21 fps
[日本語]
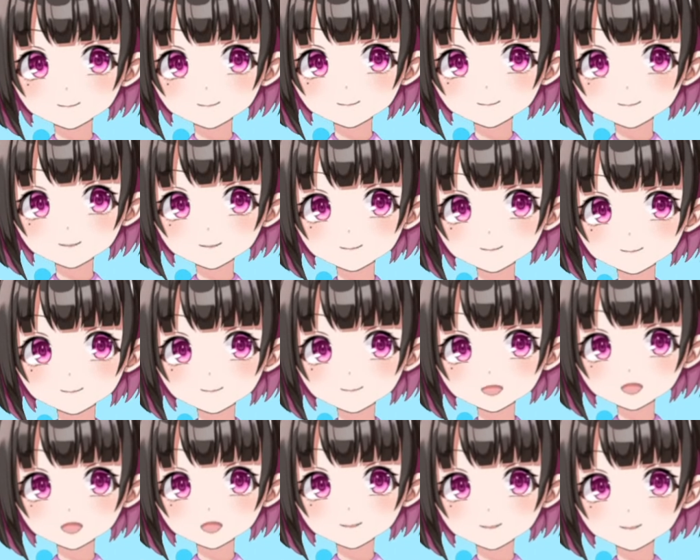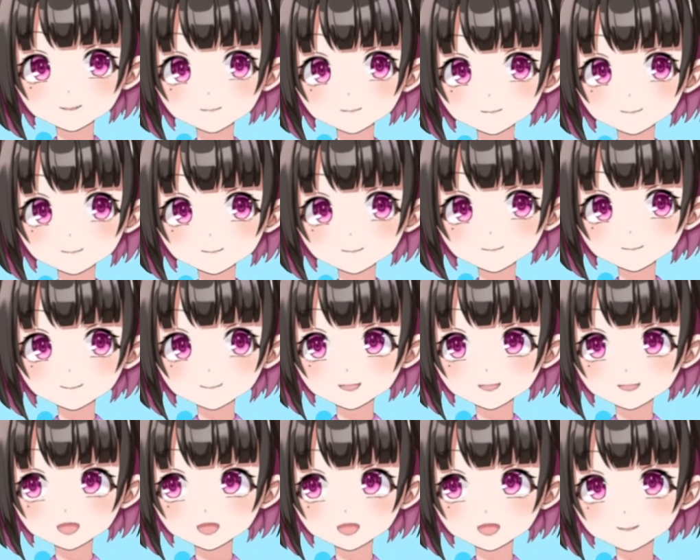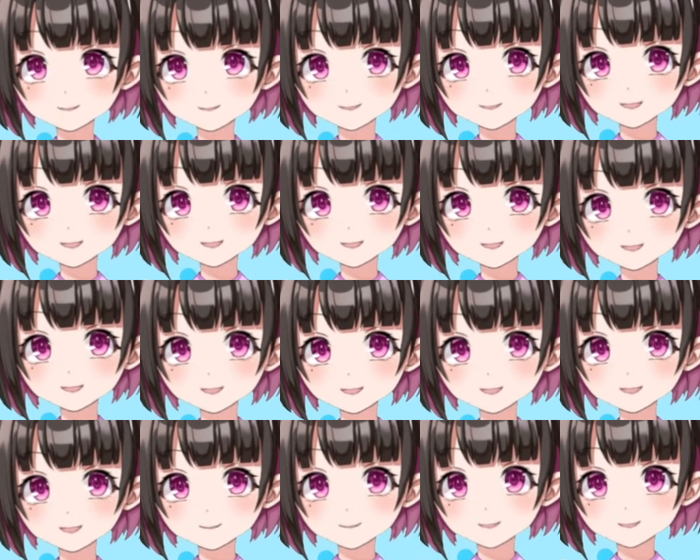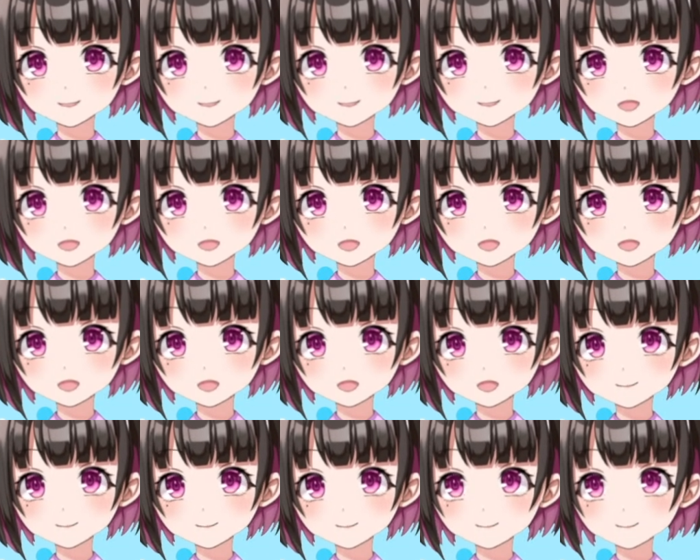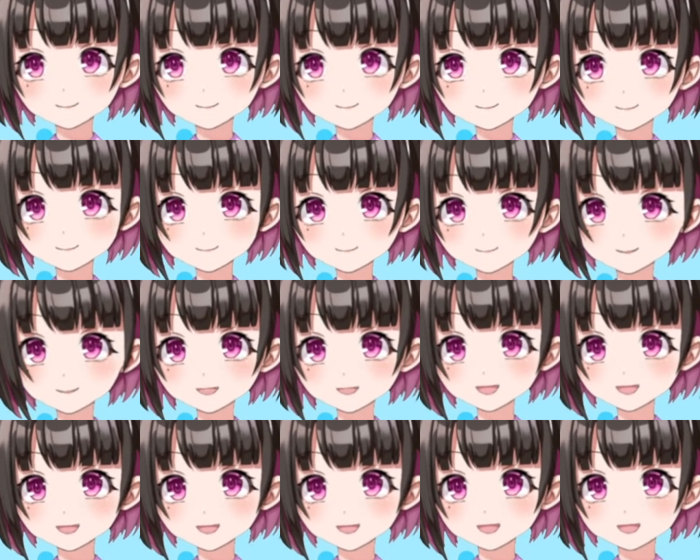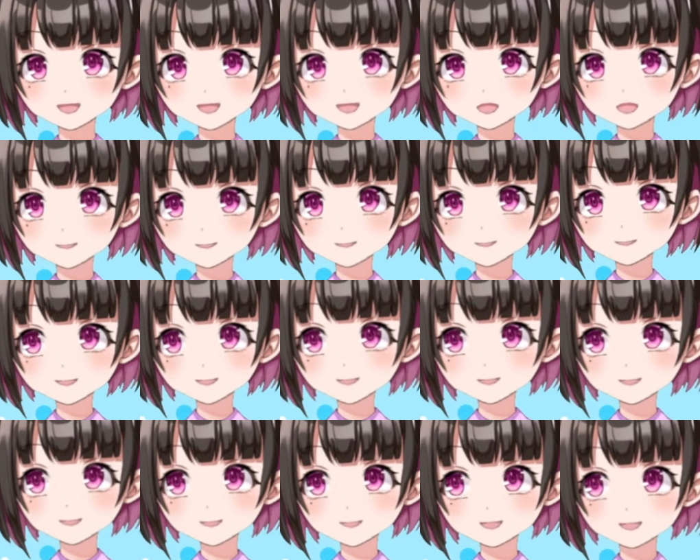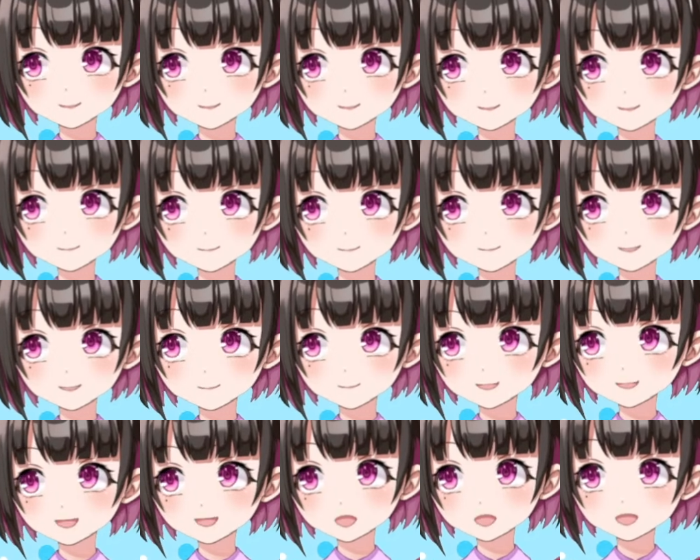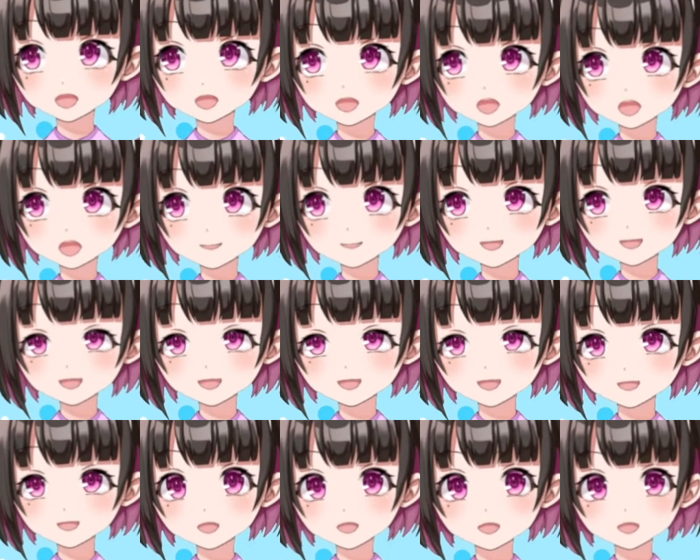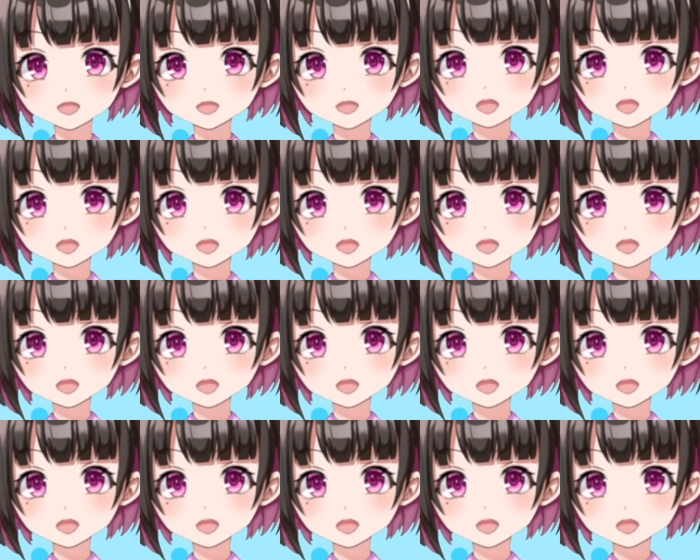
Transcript: 自ら持ち上げる力がある。さあ、運んで、大久保から秋元に行かない。